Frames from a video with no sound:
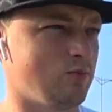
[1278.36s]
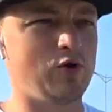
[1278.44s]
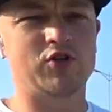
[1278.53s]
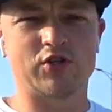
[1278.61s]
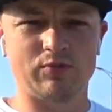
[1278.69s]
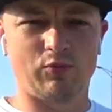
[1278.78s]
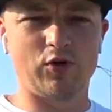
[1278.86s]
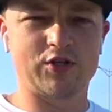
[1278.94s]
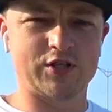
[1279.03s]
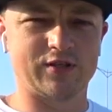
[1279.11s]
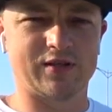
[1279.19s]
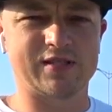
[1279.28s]
больше и
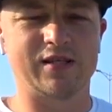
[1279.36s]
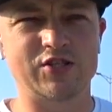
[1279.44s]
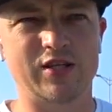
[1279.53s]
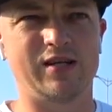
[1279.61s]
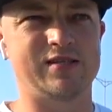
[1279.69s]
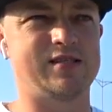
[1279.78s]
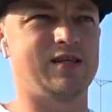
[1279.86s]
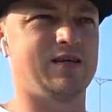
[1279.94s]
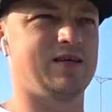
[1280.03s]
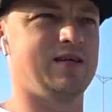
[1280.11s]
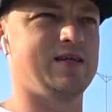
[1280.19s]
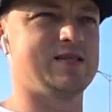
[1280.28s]
больше
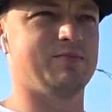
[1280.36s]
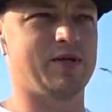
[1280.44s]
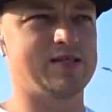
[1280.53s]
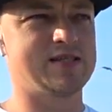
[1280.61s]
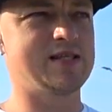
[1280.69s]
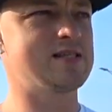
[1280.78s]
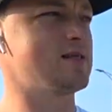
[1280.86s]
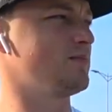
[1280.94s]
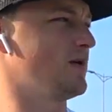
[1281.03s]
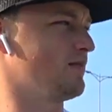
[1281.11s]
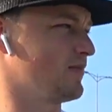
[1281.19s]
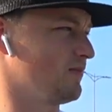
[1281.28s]
наслаждался этим процессом,
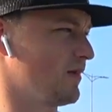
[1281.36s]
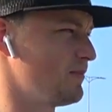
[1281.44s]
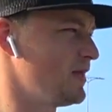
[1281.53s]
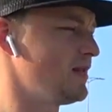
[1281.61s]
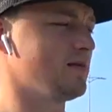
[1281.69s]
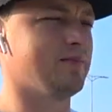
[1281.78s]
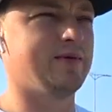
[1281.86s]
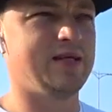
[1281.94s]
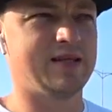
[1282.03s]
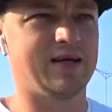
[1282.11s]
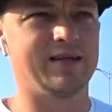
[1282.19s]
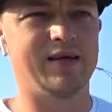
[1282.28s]
автомобилем и
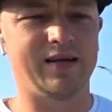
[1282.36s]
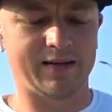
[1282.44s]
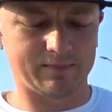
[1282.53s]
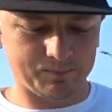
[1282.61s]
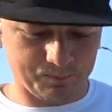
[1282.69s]
так далее.